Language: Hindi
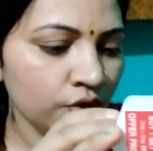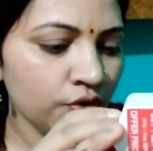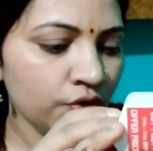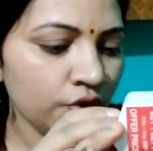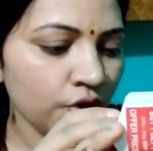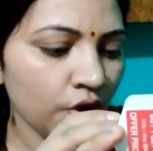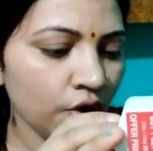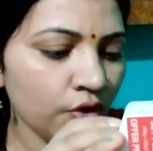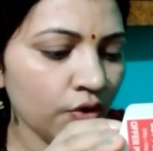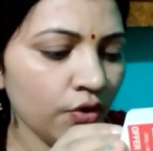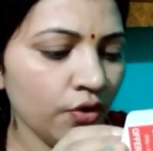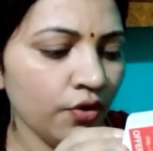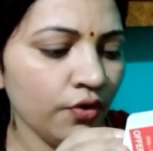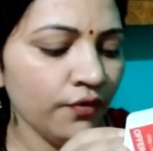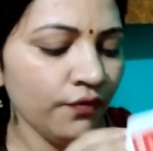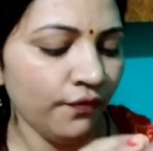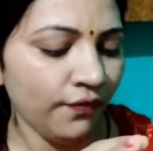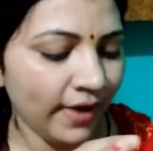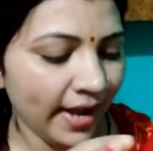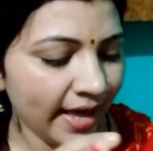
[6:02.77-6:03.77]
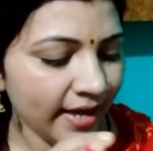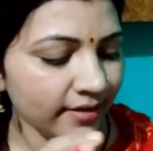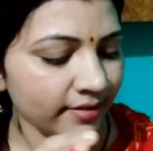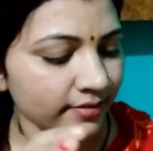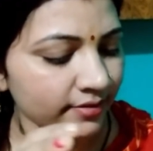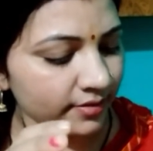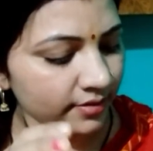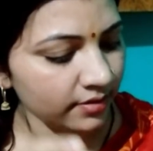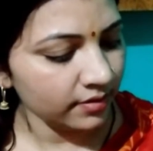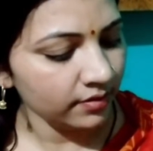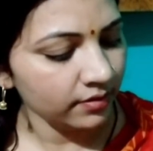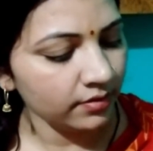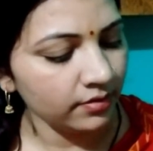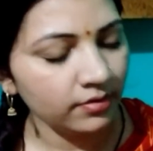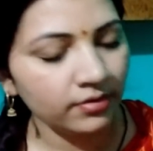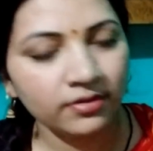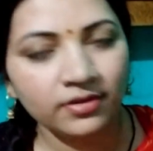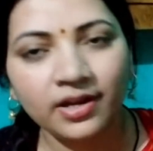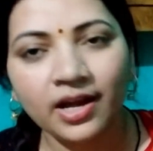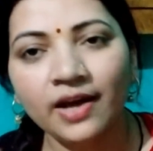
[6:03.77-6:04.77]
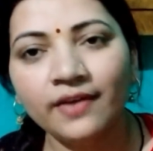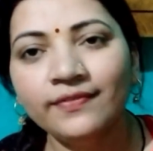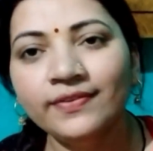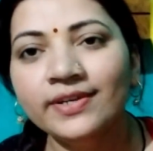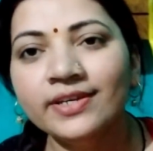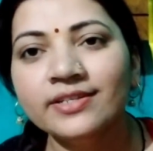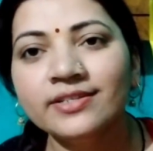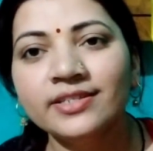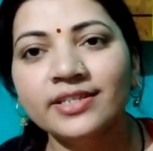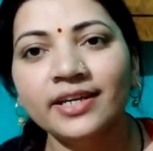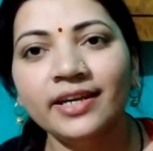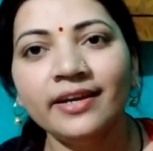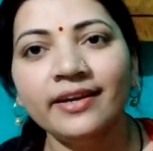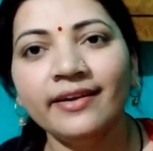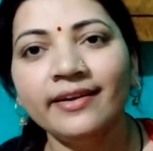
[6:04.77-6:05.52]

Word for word: चौको फ्लैक्स काफ़ी अच्छे